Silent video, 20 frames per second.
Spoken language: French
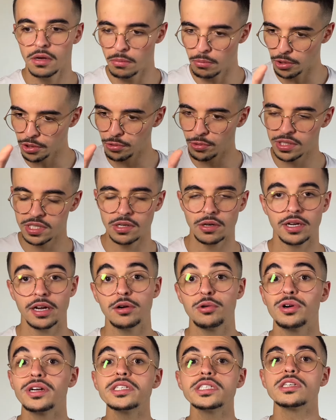Moins 300
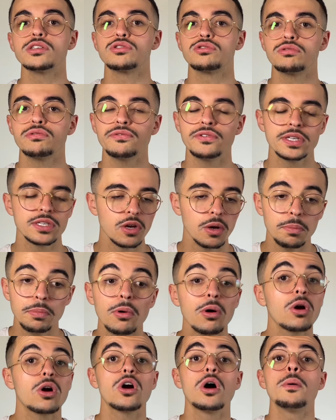calories, c'est suffisant
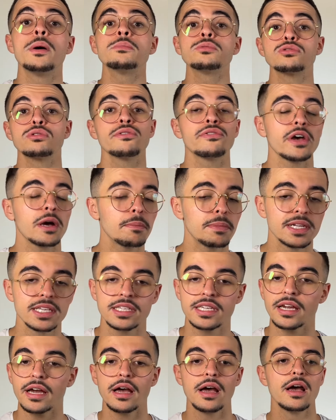pour quand même se faire
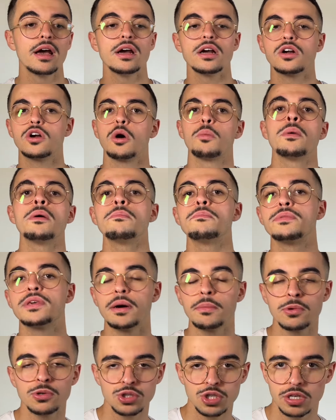plaisir, quand même bien
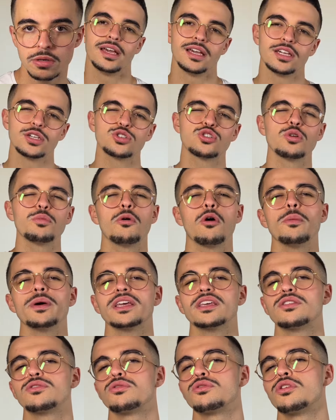manger. Et je te promets
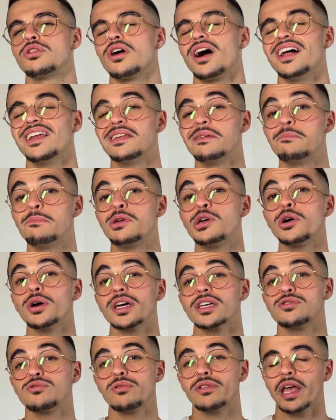qu'il te donnera les meilleurs
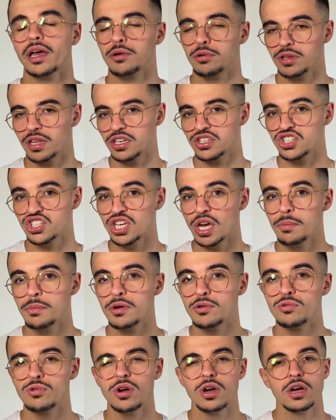résultats que tu as jamais
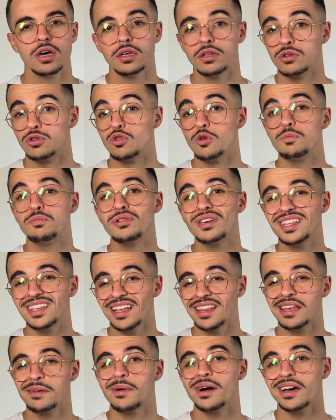eu depuis que tu as
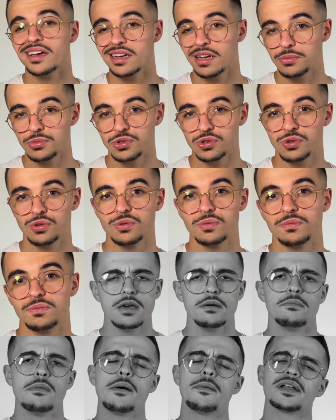démarré la muscu.
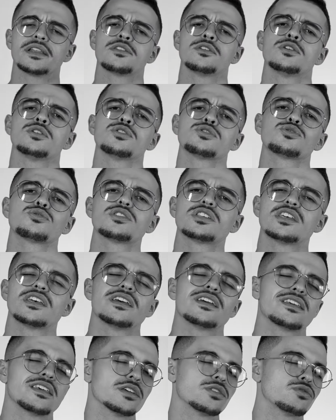Mais maintenant, je sais
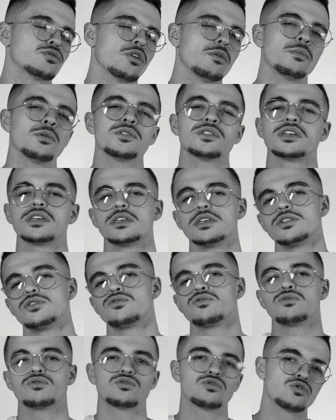qu'il y a sûrement des
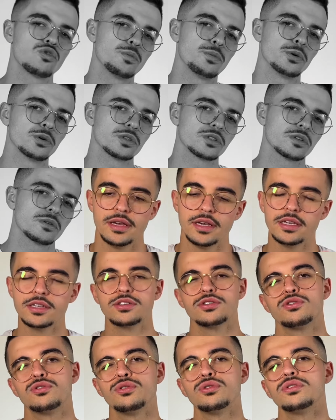questions que tu te poses.
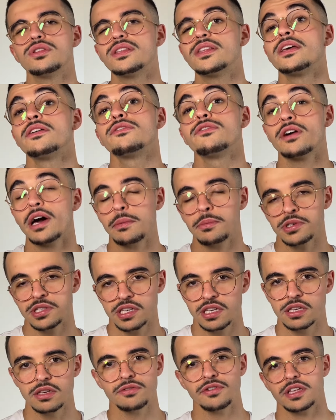Est-ce que t'es vraiment
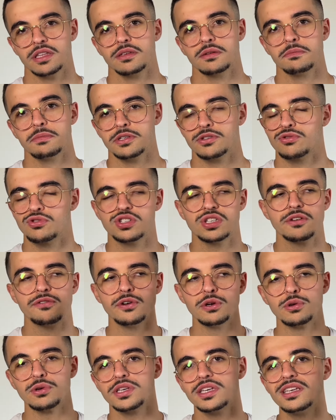skinny fat Parce que je t'ai fait
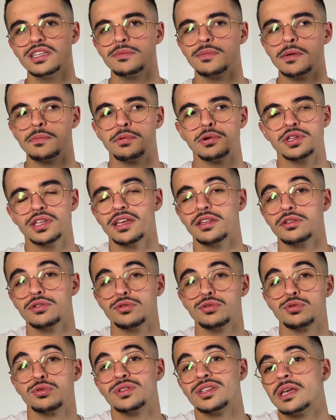le guide, mais peut-être
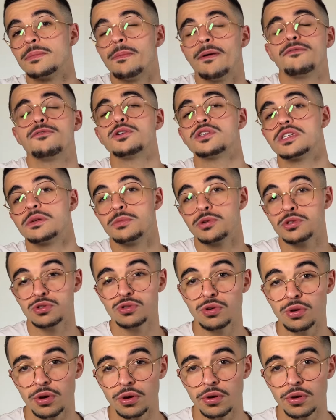que t'es pas forcément sûr.